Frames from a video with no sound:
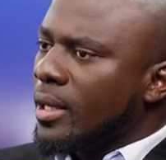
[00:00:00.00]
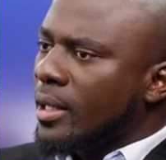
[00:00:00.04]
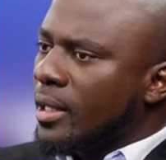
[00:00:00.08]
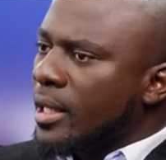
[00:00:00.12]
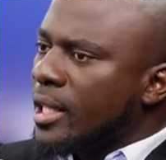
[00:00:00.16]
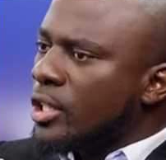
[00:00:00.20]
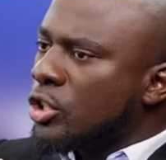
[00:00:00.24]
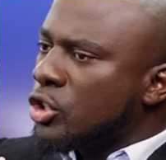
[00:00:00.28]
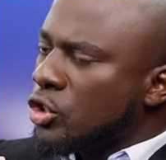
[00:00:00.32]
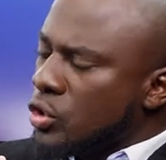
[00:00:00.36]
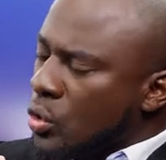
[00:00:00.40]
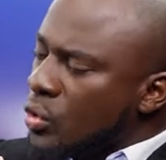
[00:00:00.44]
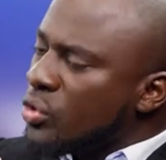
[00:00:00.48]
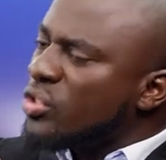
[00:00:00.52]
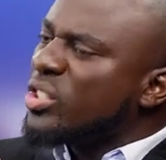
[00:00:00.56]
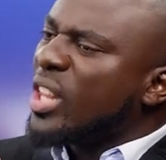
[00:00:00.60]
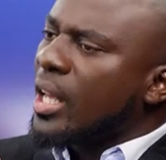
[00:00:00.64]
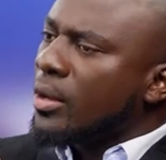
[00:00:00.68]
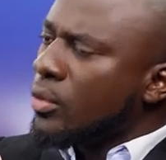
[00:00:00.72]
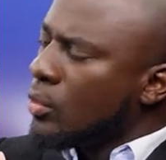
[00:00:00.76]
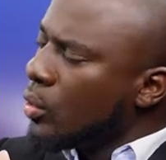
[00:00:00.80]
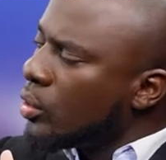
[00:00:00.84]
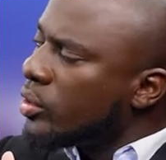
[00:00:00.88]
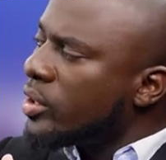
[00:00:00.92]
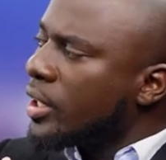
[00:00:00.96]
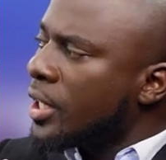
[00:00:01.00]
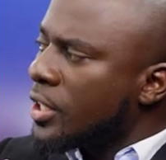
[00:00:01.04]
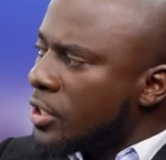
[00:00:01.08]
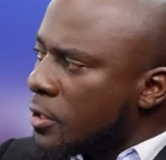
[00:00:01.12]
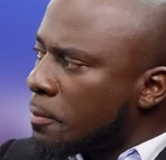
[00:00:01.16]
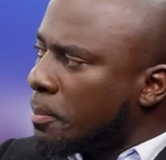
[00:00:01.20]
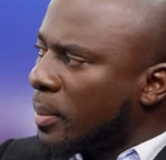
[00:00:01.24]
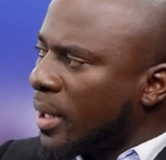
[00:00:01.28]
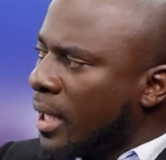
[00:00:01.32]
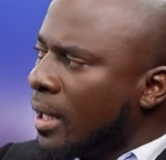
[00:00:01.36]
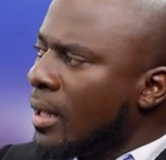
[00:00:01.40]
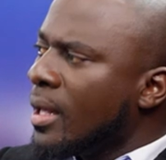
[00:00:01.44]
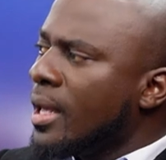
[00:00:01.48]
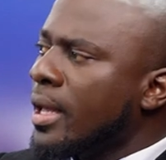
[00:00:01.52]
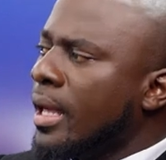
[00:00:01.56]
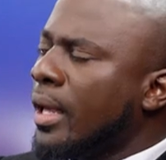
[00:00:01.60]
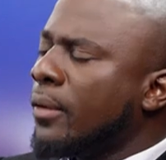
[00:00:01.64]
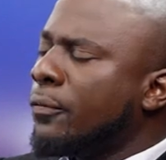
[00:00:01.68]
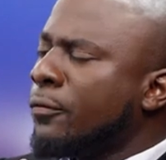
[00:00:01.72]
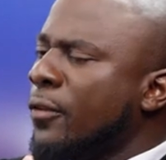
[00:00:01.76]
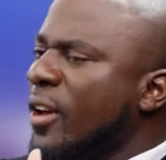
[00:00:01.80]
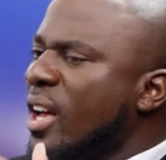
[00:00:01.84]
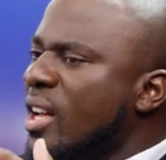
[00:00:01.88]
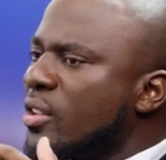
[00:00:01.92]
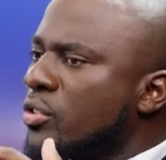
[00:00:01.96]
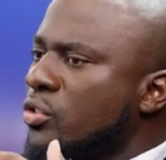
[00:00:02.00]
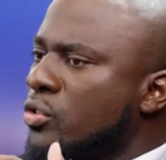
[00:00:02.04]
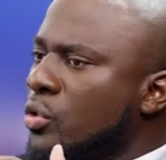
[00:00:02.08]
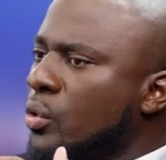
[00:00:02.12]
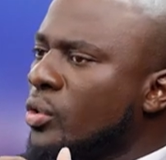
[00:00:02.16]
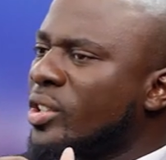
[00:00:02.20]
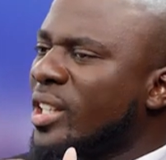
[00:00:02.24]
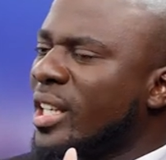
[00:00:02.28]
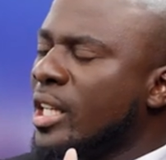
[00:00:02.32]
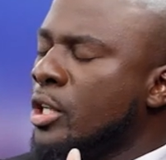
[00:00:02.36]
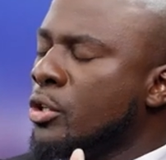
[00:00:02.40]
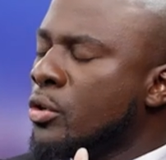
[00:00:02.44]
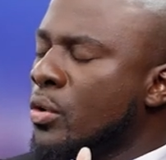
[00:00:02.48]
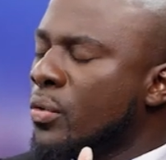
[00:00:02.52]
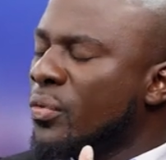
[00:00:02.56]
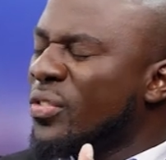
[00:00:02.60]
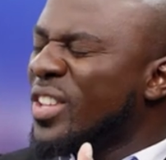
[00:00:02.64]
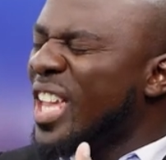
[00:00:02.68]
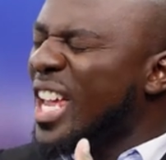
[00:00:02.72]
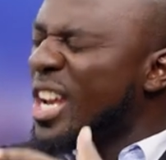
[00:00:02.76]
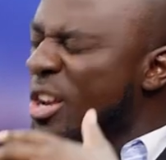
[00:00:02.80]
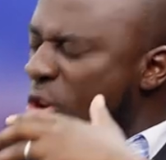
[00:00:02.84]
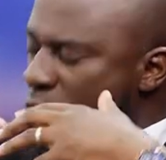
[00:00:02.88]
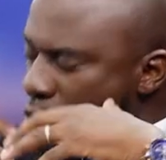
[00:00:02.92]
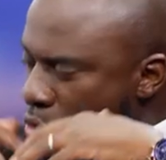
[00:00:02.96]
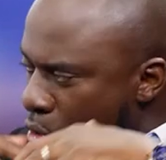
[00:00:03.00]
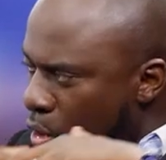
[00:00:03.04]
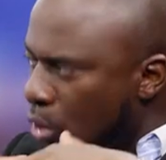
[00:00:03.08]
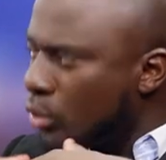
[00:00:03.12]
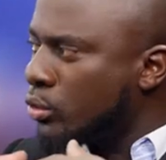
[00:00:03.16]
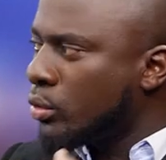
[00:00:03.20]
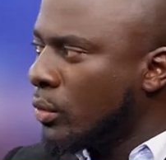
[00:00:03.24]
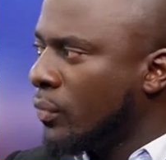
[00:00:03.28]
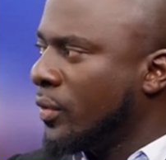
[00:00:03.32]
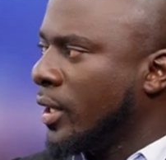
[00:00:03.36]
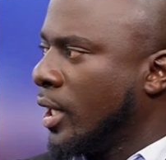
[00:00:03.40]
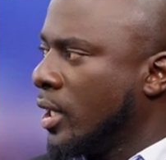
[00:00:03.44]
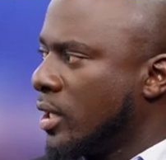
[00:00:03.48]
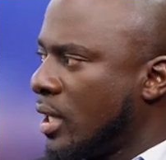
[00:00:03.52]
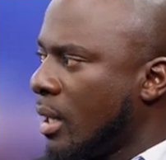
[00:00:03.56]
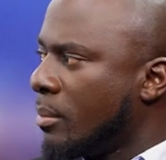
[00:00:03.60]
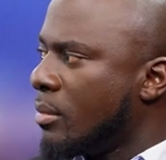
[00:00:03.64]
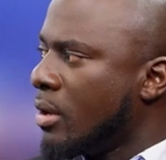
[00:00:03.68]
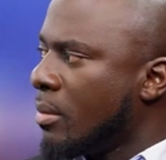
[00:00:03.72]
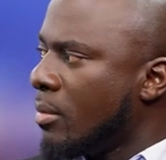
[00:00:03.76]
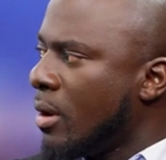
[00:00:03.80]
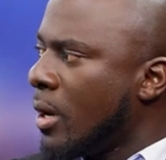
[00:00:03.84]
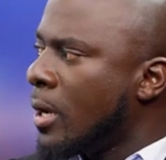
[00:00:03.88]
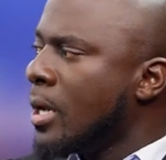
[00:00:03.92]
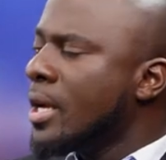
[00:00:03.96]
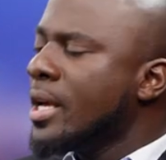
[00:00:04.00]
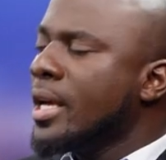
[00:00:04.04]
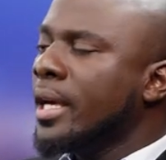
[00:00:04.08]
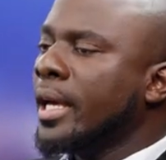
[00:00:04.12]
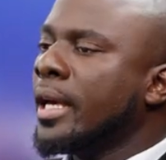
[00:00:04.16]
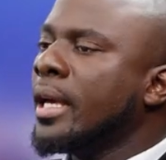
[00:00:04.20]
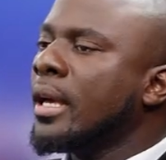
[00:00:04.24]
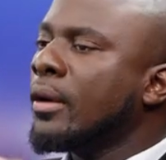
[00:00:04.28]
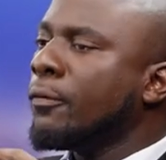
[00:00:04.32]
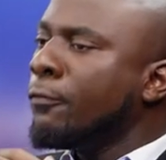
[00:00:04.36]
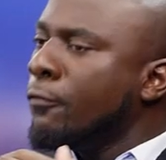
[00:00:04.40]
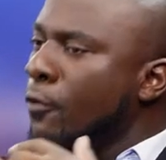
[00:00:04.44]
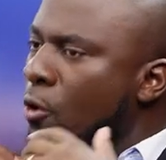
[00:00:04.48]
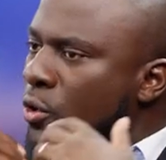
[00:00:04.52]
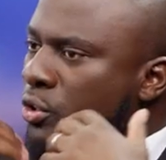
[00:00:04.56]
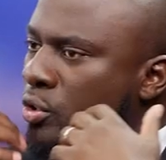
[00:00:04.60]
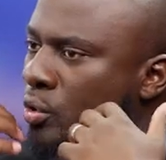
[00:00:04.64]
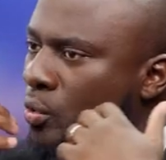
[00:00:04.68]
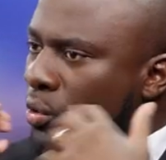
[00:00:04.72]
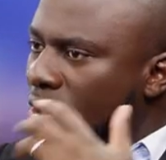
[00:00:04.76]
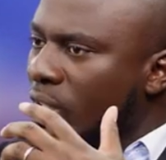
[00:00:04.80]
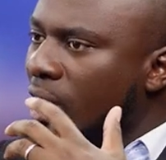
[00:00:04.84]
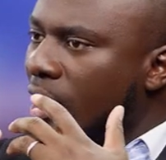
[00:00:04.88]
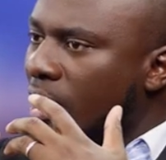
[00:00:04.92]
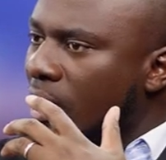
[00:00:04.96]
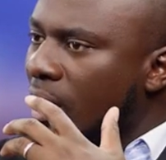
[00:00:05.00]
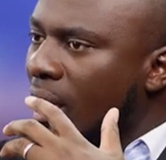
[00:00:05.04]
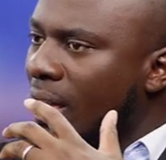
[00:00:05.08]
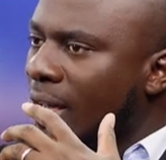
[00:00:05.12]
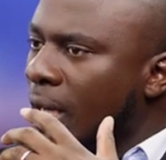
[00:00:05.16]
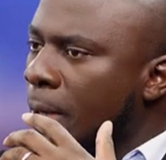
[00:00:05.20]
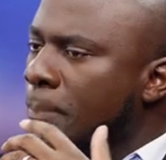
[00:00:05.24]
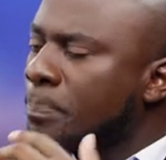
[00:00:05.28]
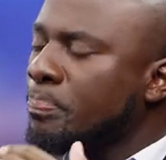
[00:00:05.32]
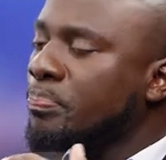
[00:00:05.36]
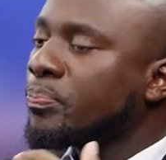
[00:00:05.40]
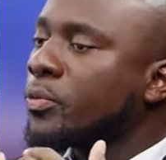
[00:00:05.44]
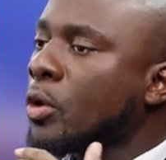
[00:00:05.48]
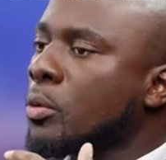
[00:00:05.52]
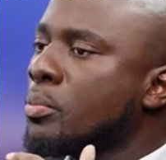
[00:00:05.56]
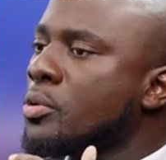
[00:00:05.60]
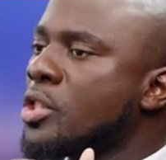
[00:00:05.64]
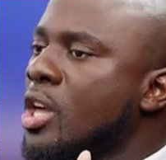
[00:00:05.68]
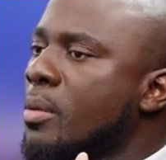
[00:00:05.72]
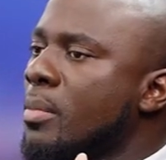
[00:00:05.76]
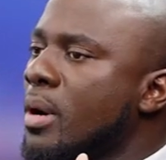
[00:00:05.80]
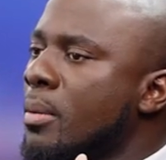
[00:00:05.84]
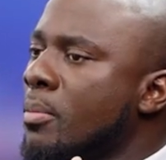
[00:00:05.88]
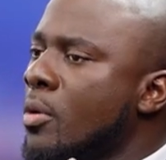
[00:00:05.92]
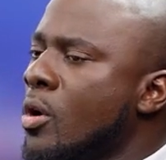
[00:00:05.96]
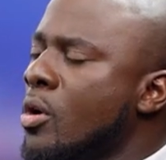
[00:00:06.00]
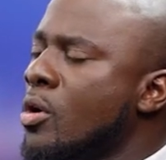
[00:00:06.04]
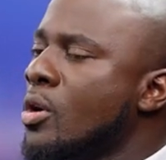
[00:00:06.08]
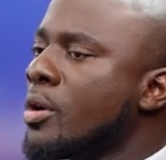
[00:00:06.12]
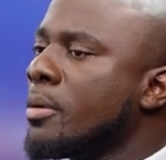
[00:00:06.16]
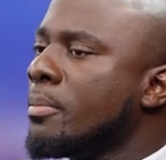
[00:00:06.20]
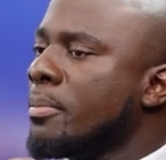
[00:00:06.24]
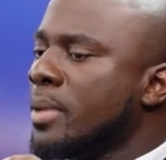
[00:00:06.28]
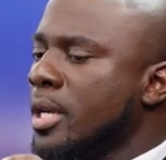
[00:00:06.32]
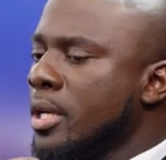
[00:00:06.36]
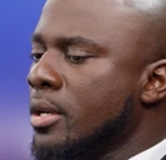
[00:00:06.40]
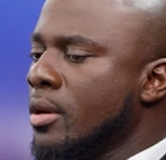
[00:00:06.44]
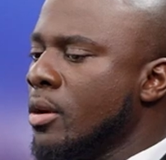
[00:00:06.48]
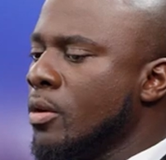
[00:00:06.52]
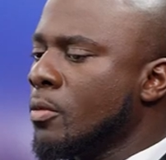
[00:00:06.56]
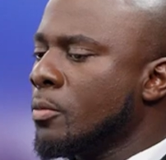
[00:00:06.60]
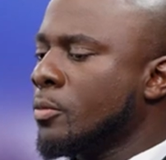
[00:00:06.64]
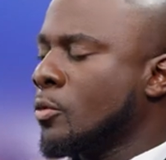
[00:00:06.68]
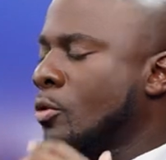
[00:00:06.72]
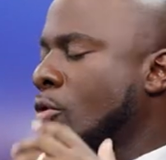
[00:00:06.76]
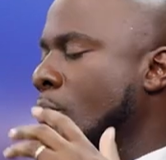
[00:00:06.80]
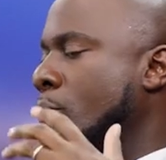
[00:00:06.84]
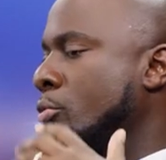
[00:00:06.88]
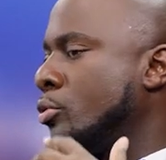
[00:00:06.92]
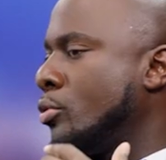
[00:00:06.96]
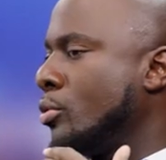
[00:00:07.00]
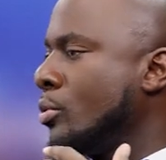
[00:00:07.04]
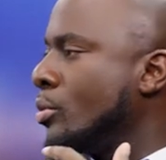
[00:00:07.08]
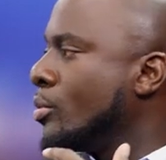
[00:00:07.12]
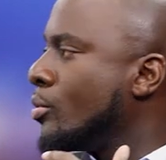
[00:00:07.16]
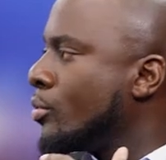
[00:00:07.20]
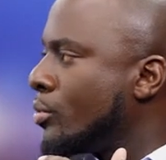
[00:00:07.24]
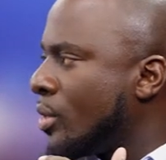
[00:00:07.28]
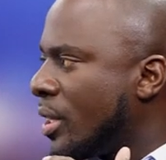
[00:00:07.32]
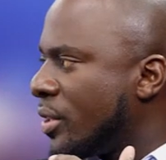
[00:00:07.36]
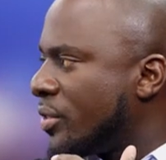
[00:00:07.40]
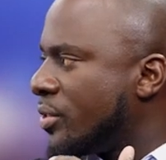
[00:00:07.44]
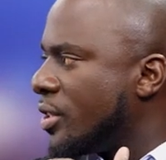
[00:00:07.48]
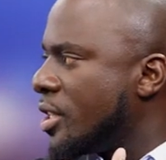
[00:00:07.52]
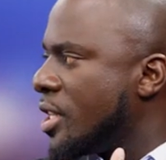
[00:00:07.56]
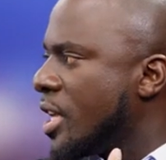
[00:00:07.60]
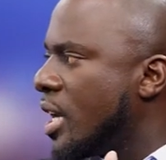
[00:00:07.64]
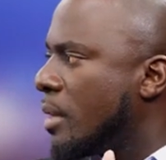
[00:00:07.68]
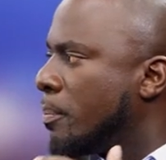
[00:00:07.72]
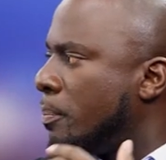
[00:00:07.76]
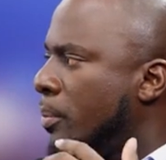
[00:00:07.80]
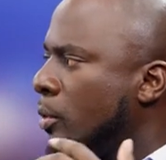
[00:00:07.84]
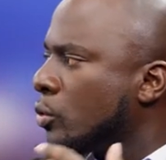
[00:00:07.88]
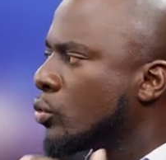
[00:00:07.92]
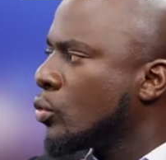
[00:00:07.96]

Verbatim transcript: les choses dans notre esprit mm. et faire en sorte qu'elles deviennent nôtres véritablement. Mm, et à force de le déclarer, au bout d'un moment, maintenant, comme tu nous enseigné, apôtre,